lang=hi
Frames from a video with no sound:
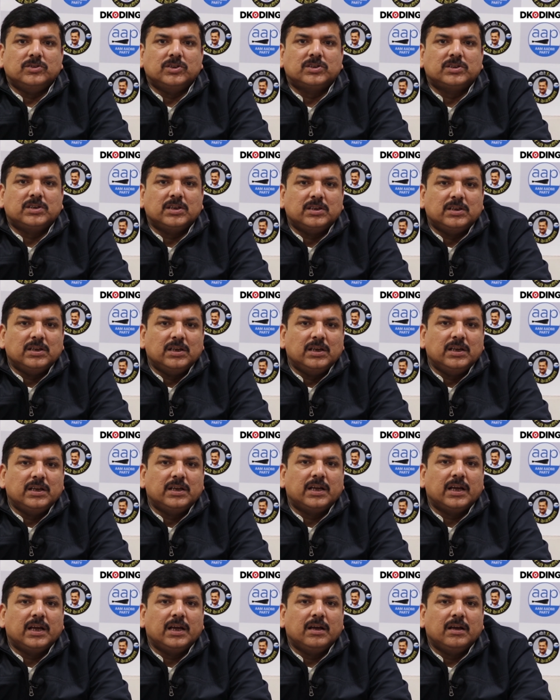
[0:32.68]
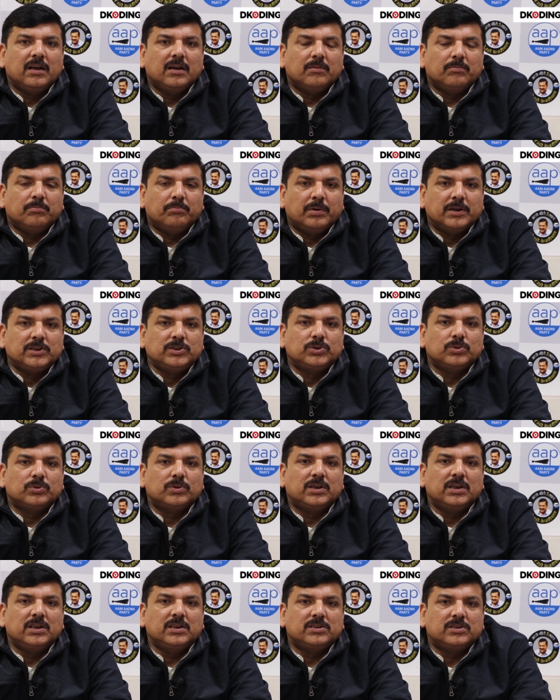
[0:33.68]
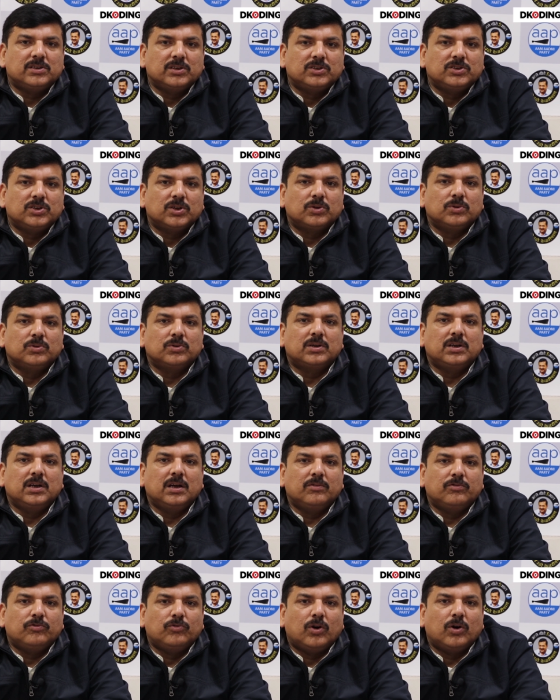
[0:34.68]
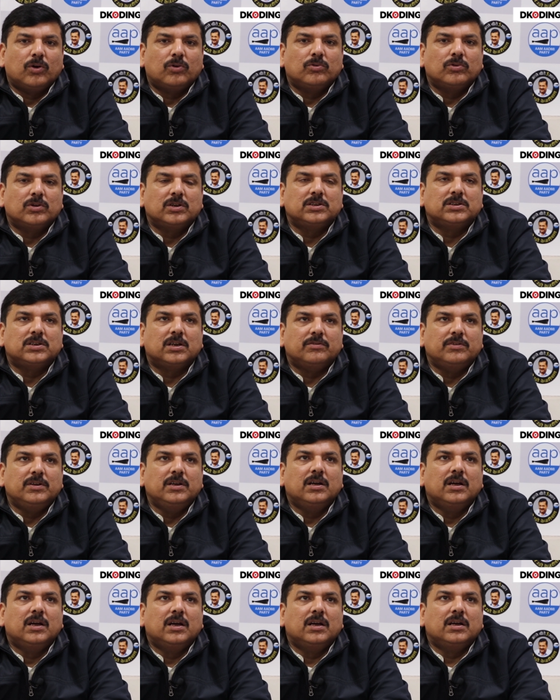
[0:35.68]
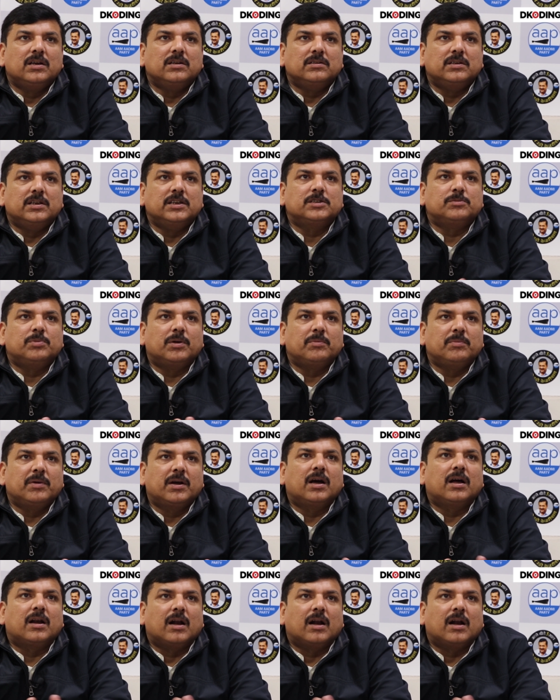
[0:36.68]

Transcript: जिससे दिल्ली के बच्चों की शिक्षकों की अभिभावकों की छवि देश भर में